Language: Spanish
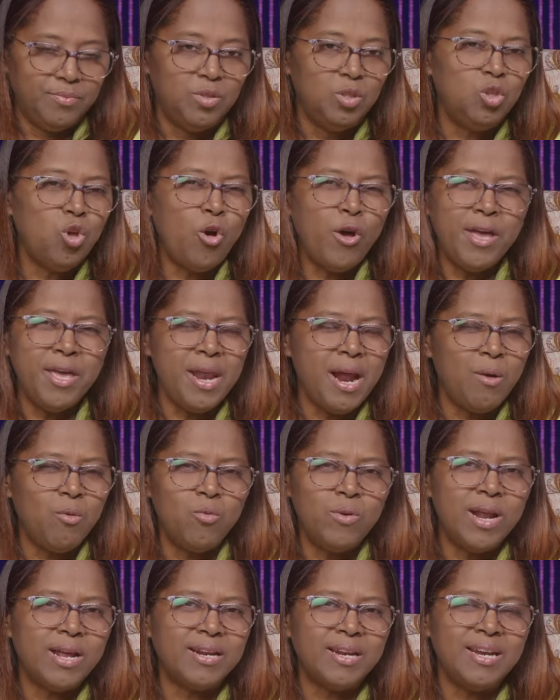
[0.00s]
No era
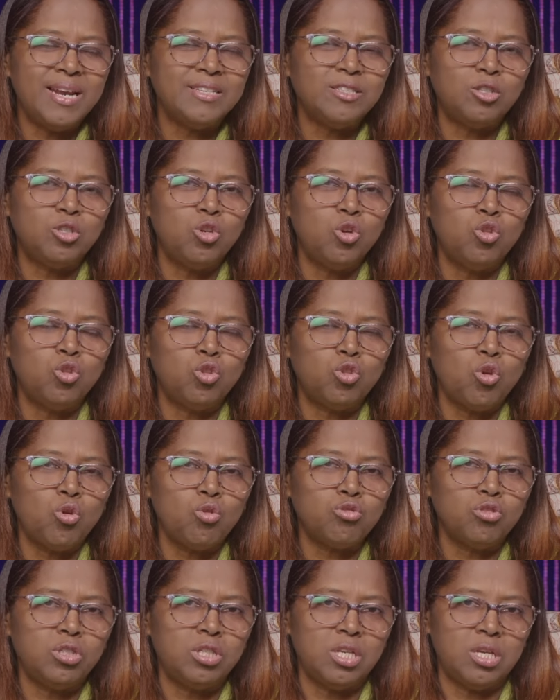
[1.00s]
una relación
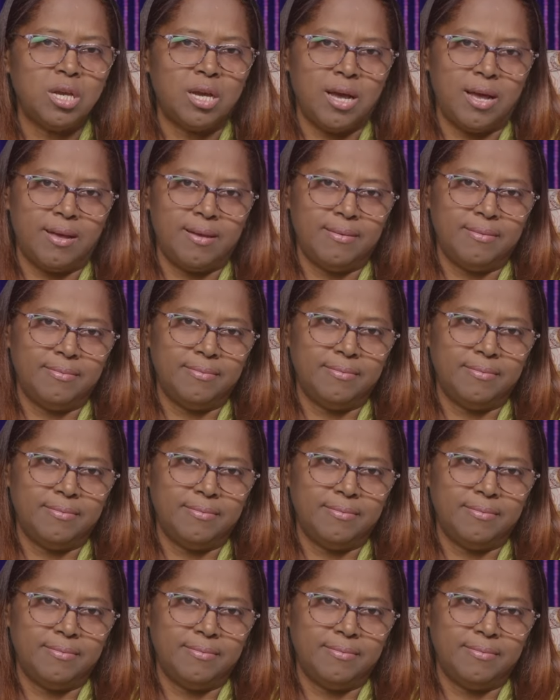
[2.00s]
tóxica.